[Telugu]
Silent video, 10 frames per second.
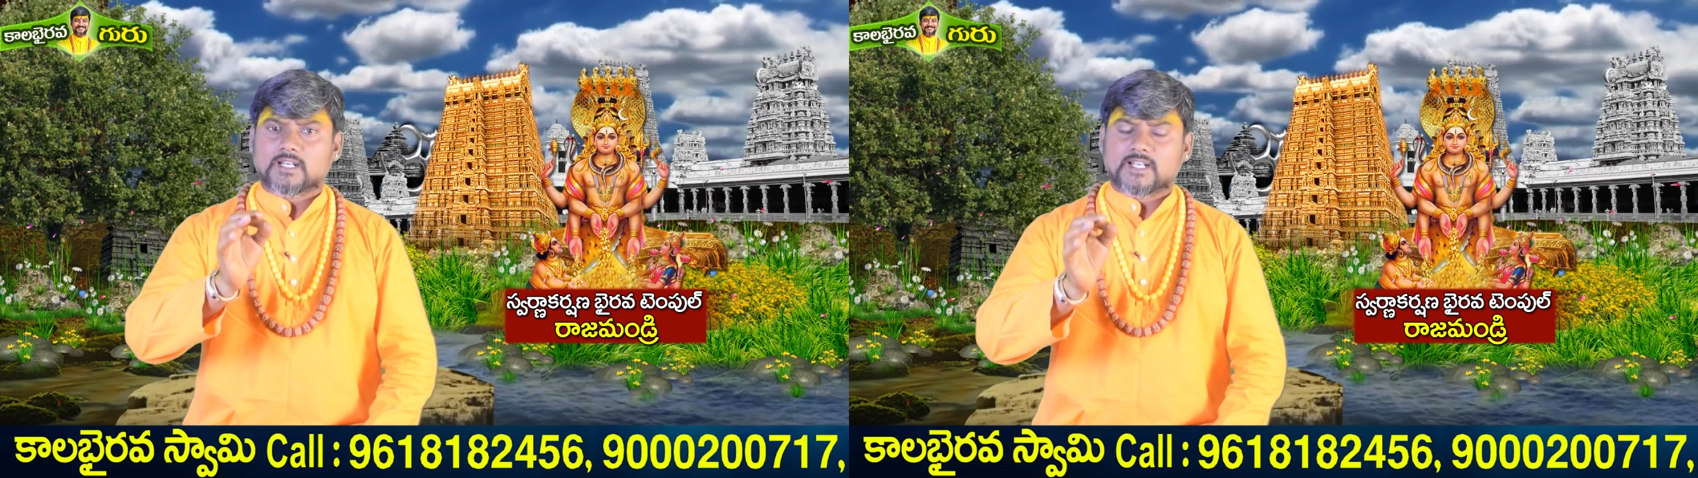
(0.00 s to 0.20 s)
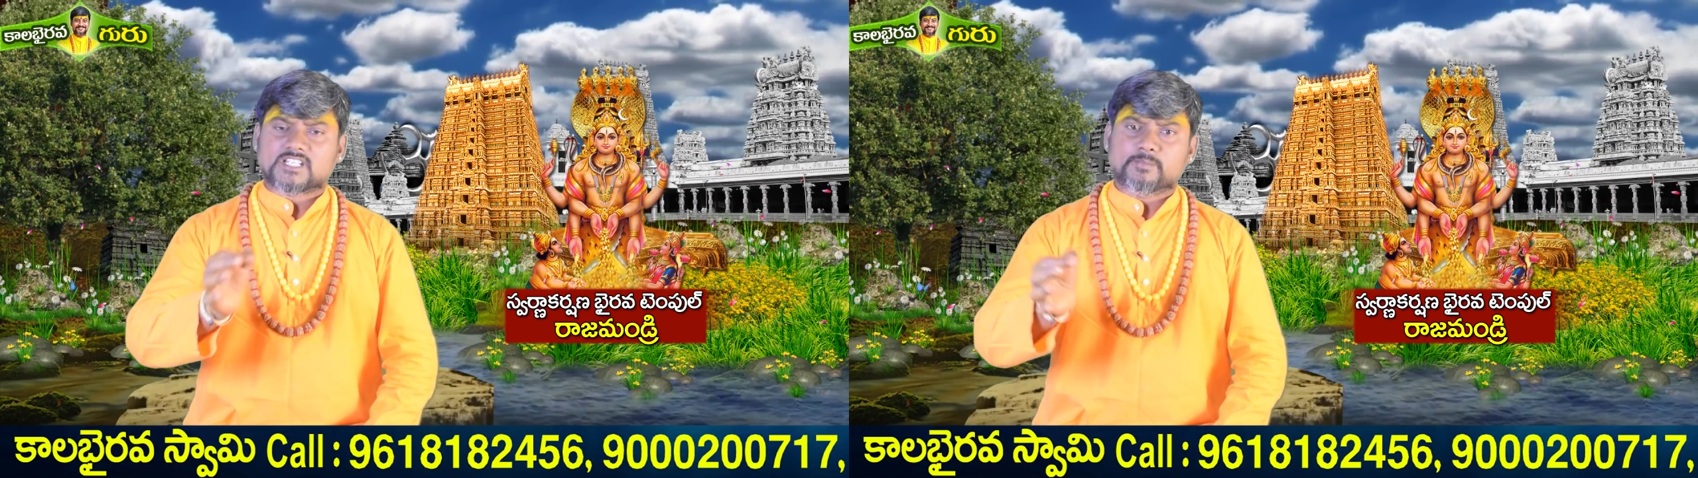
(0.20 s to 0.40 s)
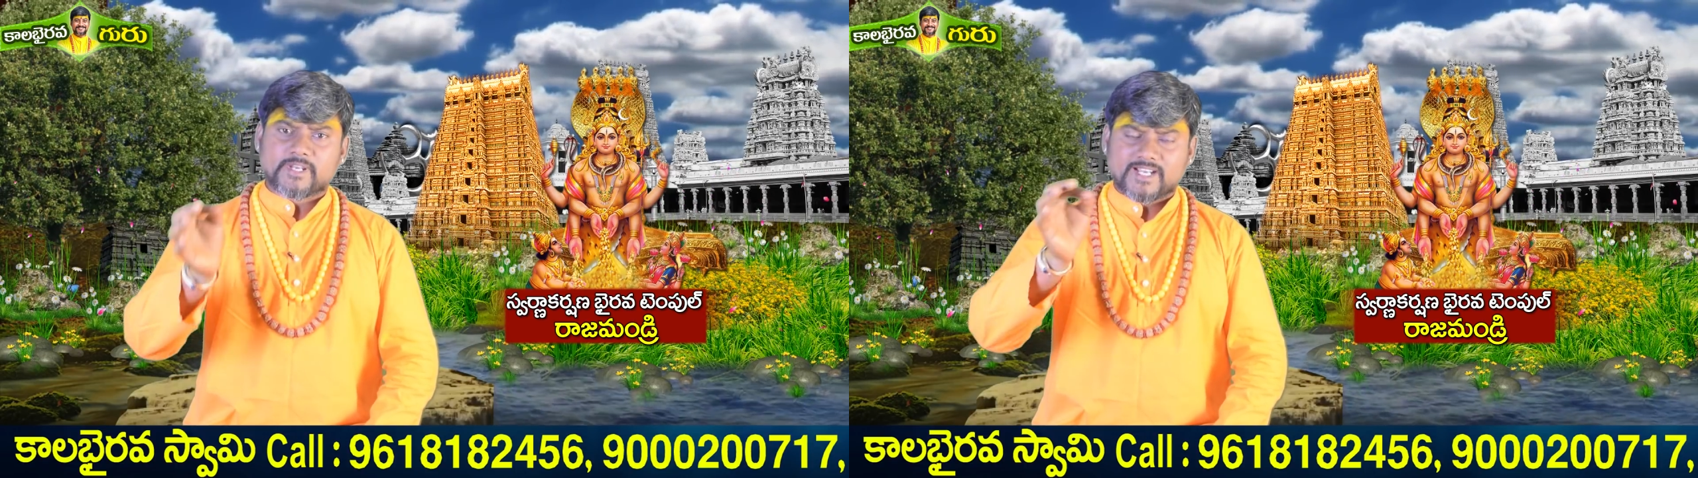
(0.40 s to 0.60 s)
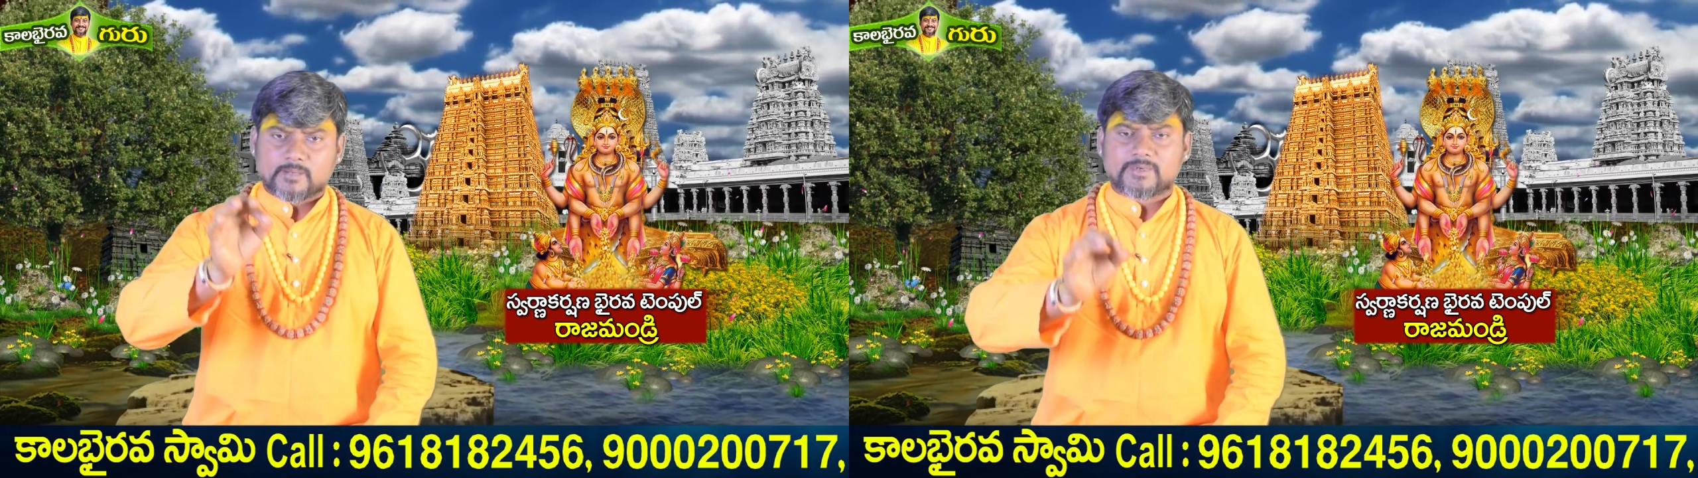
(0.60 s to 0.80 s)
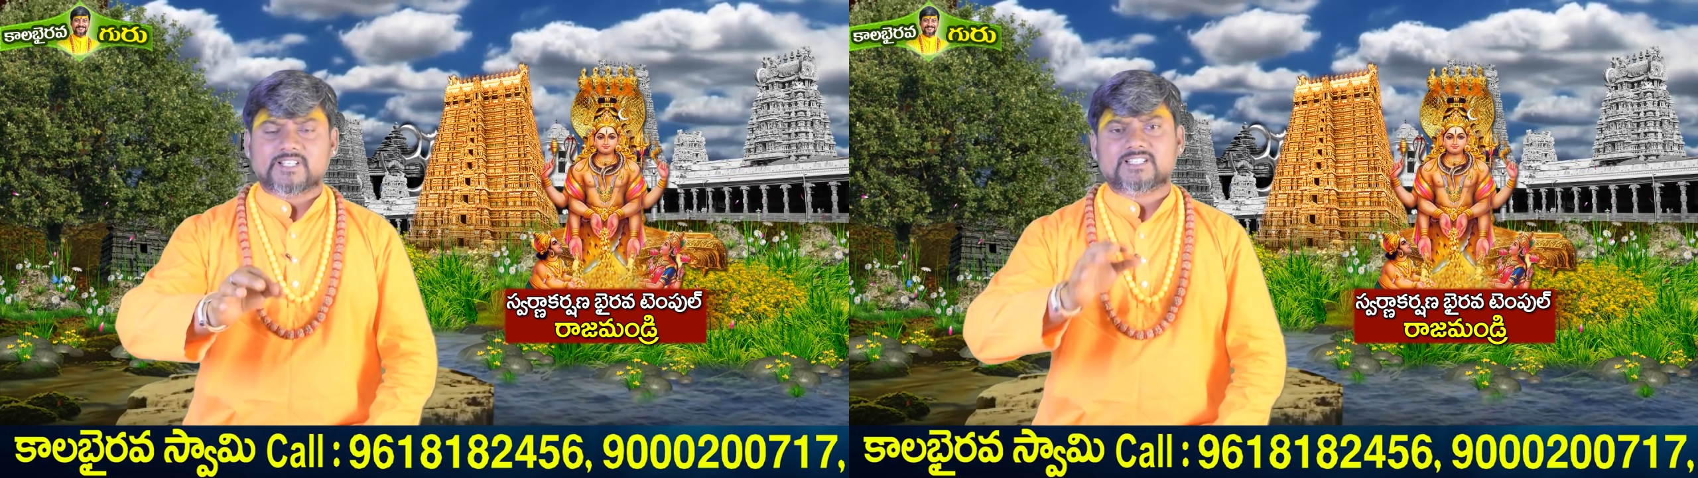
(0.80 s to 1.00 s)
లక్ష్మీ
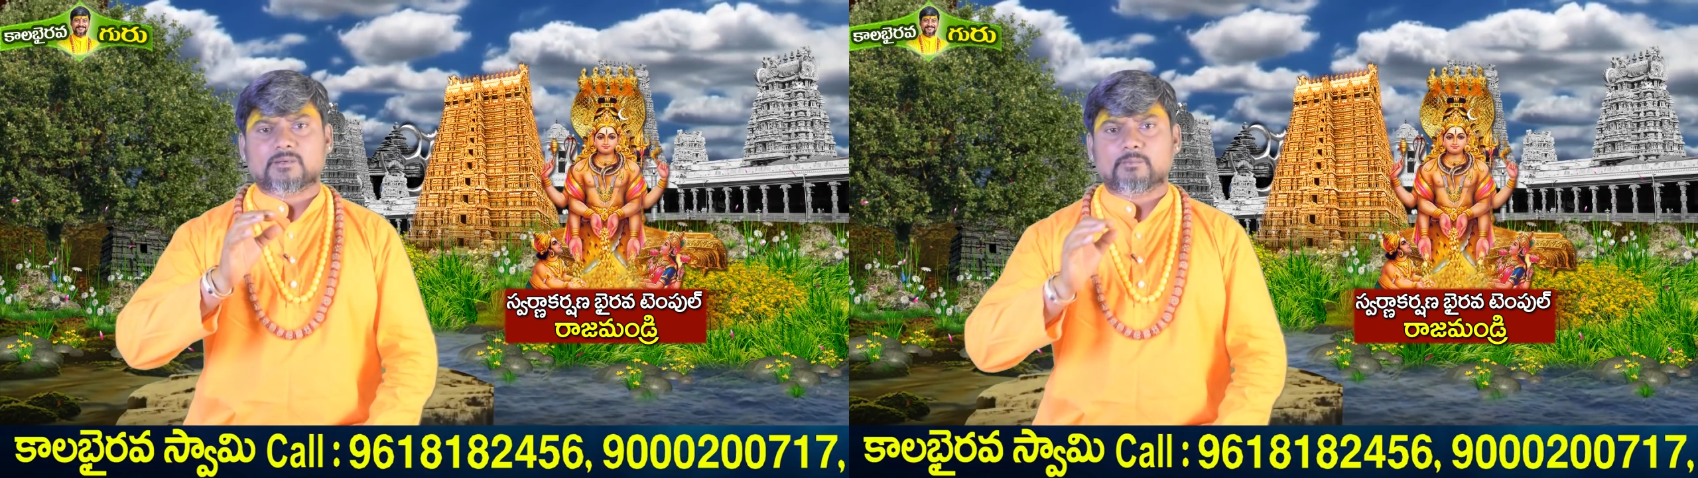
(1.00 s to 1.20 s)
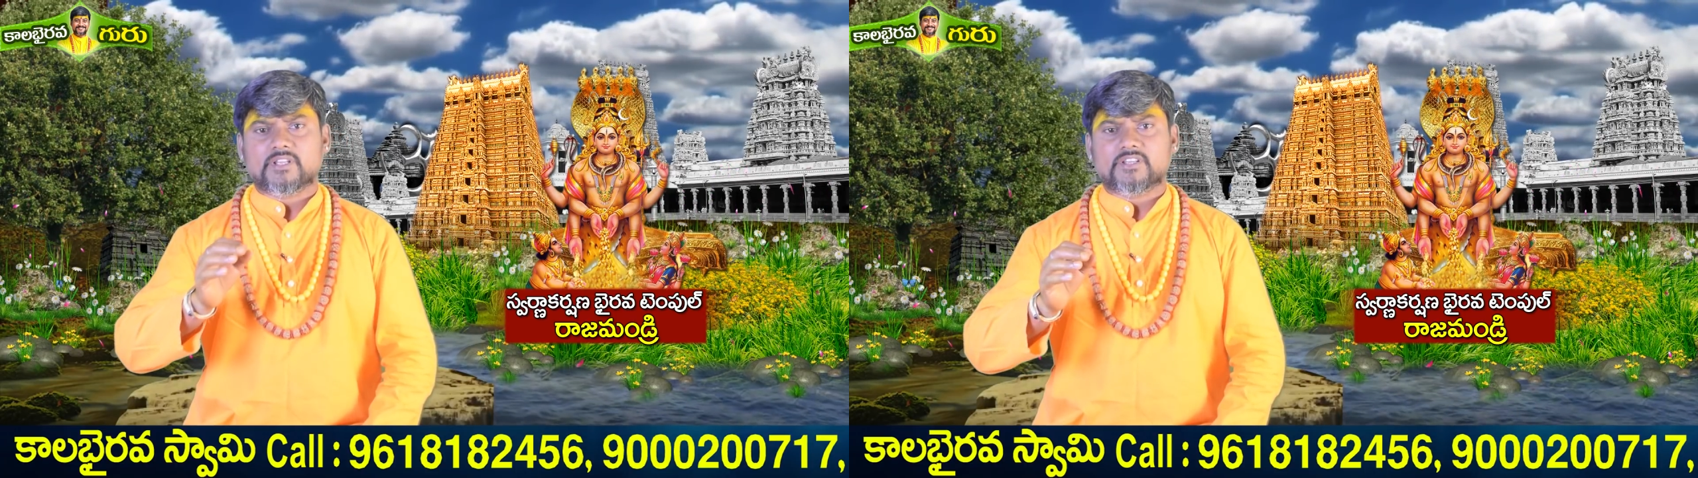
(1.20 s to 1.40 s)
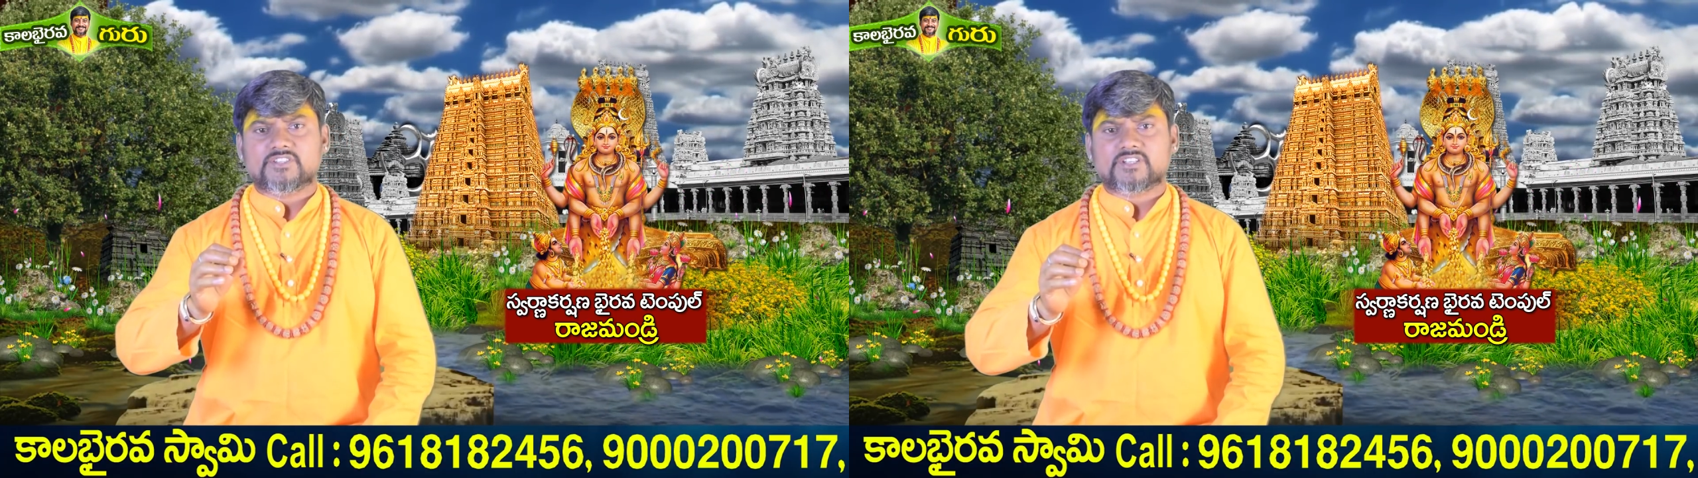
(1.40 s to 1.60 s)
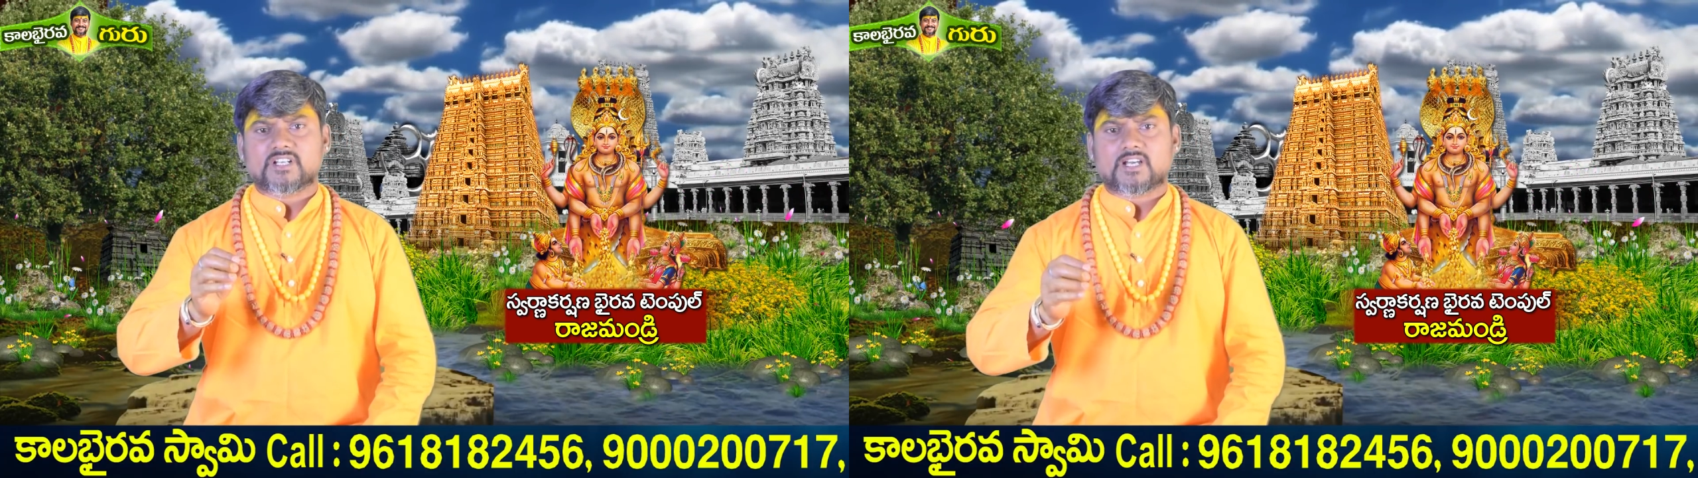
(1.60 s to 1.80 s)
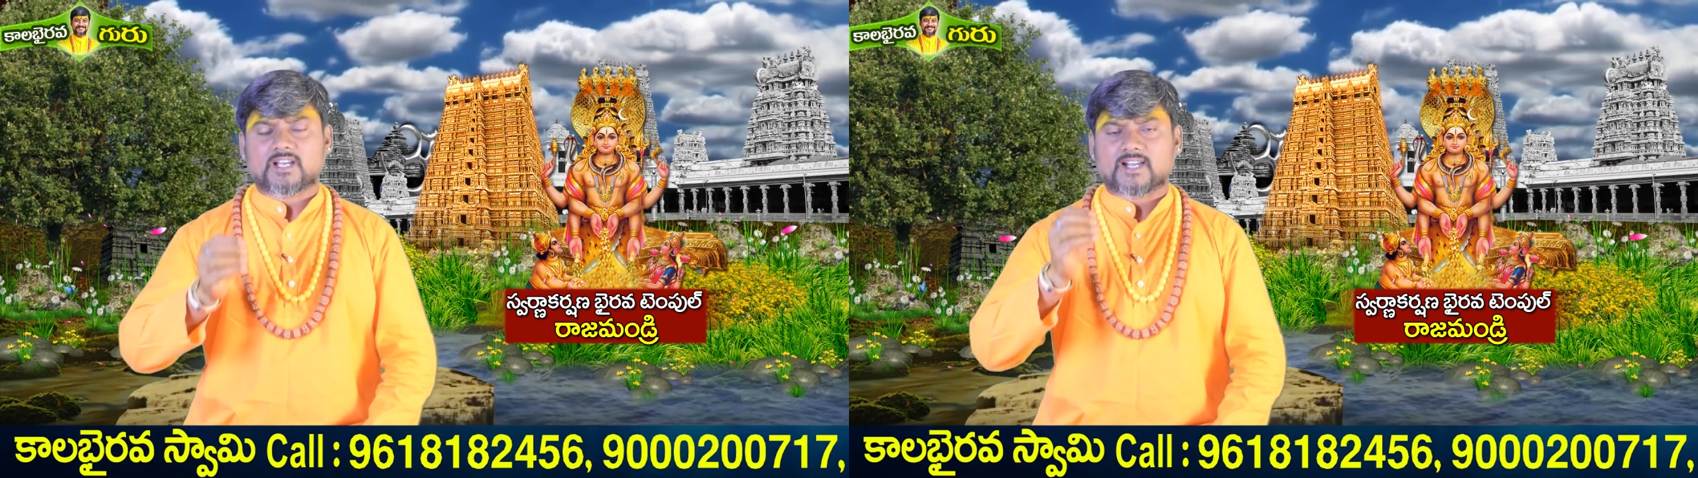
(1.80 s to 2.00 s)
గణపతికి సంబంధించిన